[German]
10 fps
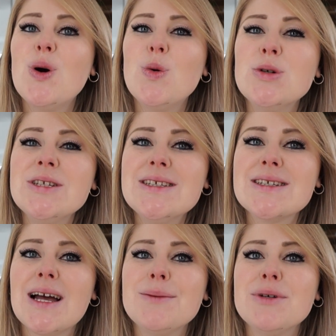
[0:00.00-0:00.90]
Und
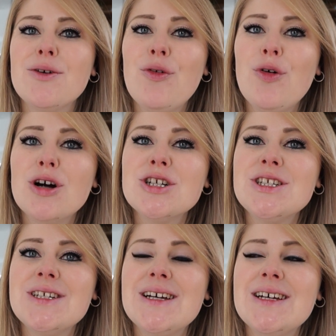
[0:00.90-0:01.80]
ich kann mir
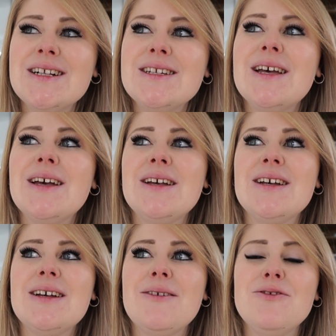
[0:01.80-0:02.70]
vorstellen,
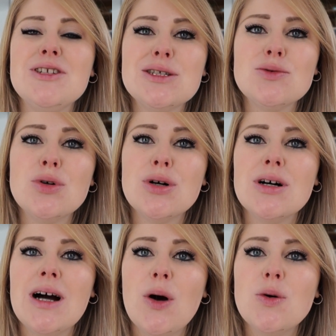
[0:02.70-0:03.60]
äh, wieso
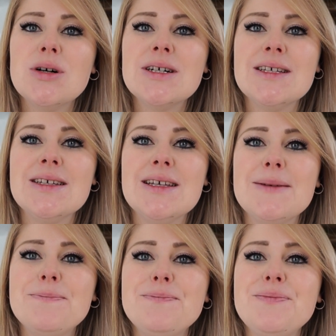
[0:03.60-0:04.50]
auch
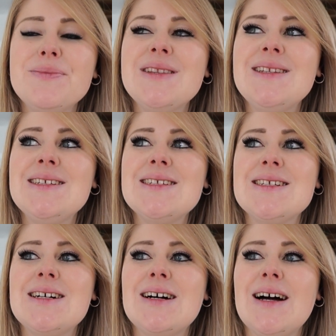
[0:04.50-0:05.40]
eben
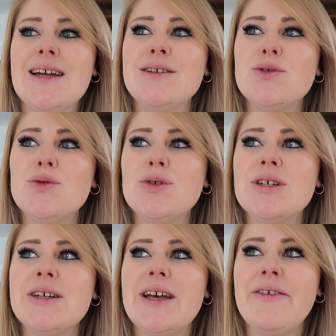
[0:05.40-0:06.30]
dieser
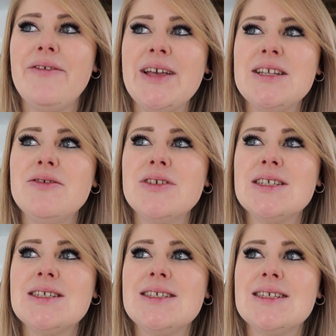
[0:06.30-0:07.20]
Eindruck erweckt
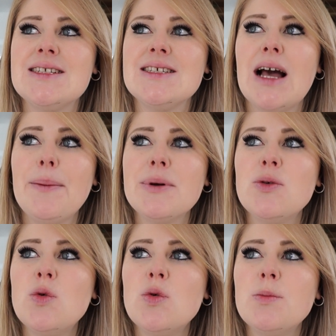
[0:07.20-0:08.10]
wird, dass ich
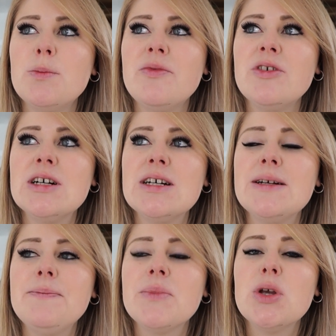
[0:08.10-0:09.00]
abgehoben
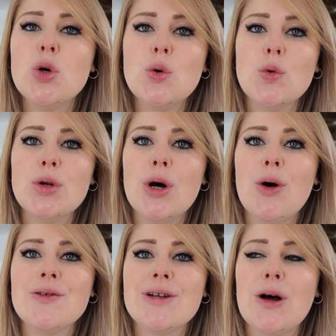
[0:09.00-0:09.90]
wirke oder
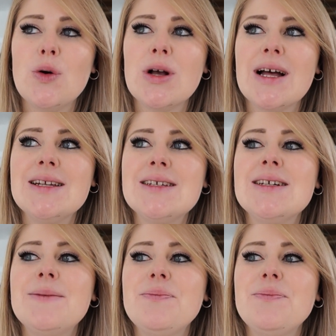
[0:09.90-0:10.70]
oft arrogant,